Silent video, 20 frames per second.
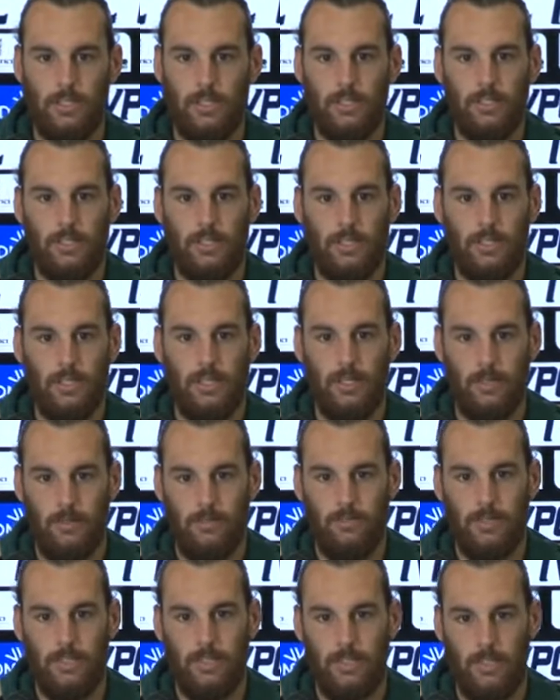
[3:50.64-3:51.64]
a
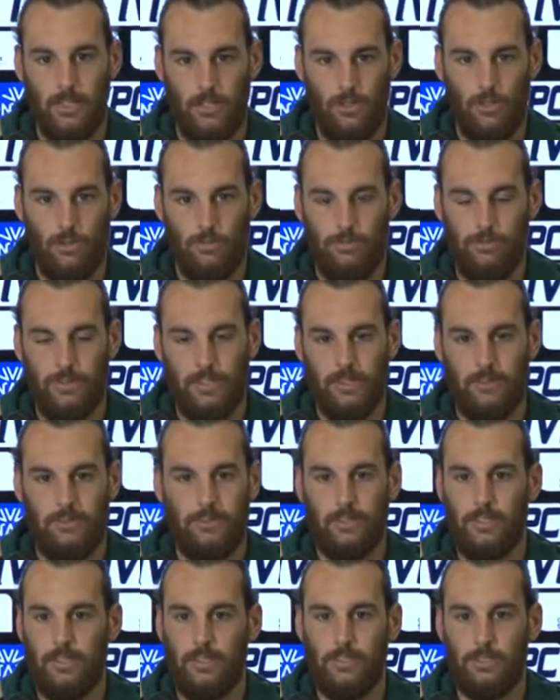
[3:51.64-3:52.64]
avere
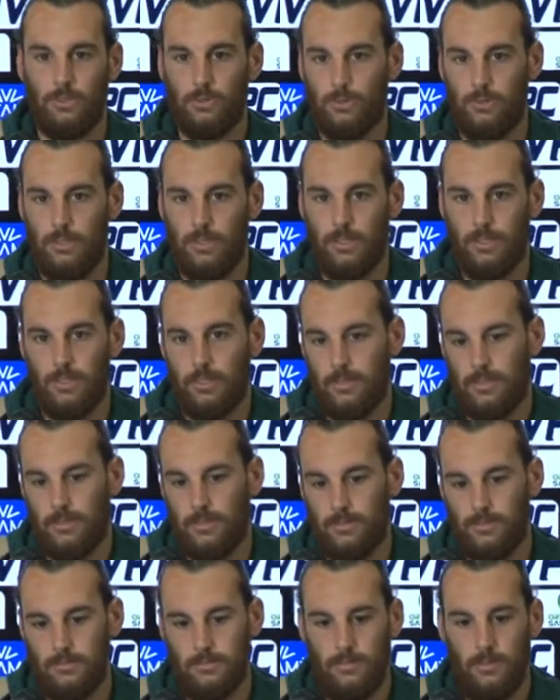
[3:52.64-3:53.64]
confidenza sul,
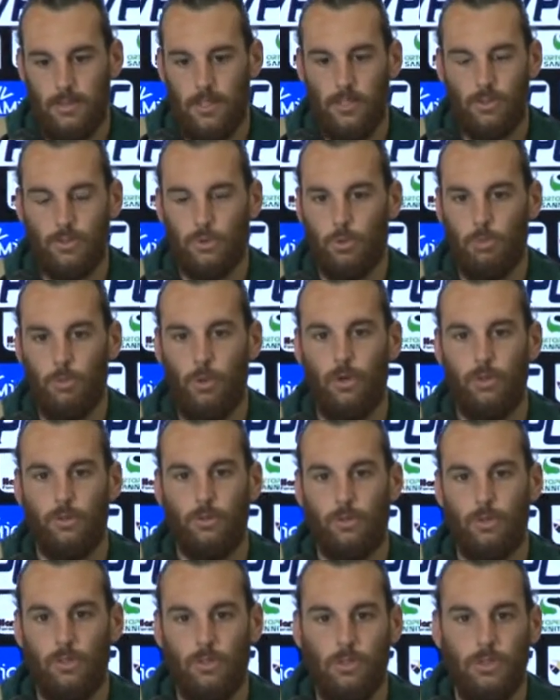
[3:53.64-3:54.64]
sul
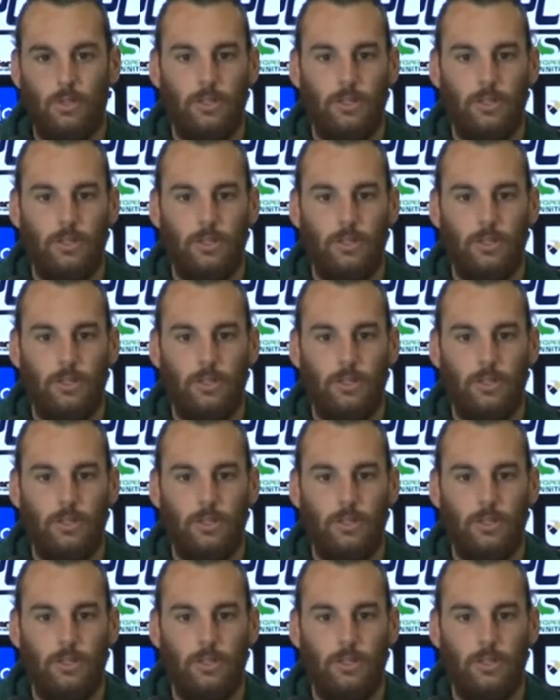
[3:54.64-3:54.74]
modulo.